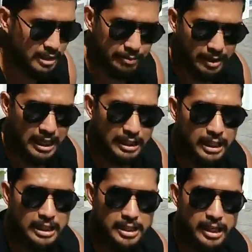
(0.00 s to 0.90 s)
จะเป็นท่า
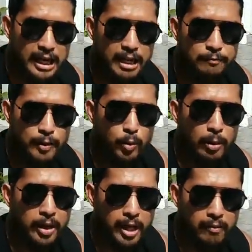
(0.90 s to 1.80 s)
ที่ใช้ในการฝึกควา
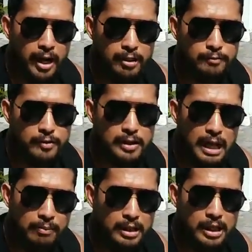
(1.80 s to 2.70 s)
มแข็งแกร่งฝึกก
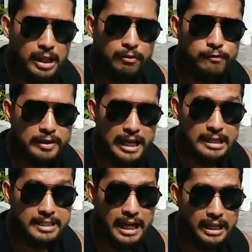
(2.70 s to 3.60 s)
ล้ามเนื้อและฝึกทัก
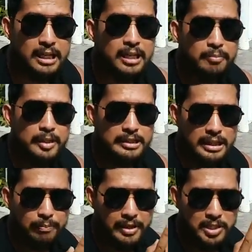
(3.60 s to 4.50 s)
ษะเพื่อจะ
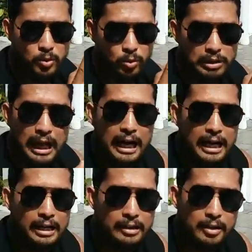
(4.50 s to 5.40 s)
นำไปสู่ท่า
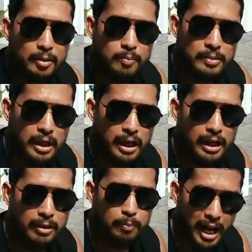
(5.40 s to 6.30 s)

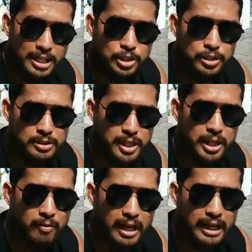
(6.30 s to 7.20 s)
punch เช่น
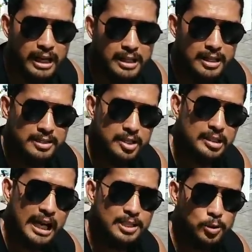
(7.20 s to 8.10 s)
เดียวกันฮะซึ่ง
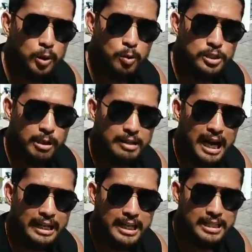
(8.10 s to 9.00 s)
ท่า pseudo push up ท่า
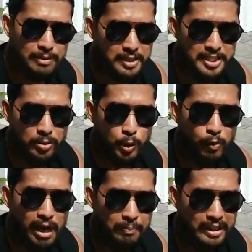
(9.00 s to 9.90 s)
นี้จะพิเศษตรงที่
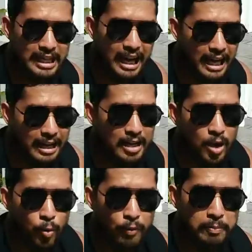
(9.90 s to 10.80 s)
ว่าเป็นท่า
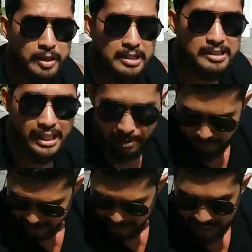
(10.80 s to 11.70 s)
วิดพื้นที่มั
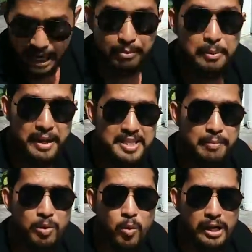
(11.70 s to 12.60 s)
นจะได้กล้ามเนื้อไปเสร็จ
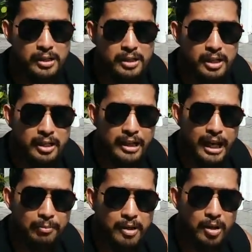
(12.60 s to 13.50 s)
ด้วยนะค
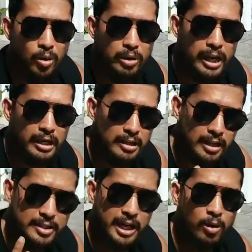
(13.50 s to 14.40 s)
รับโอเค
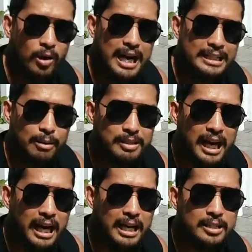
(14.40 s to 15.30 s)
ลักษณะของการทำ
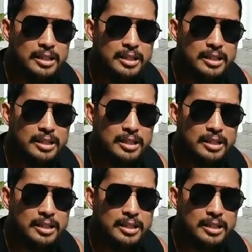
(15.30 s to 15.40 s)
ท่า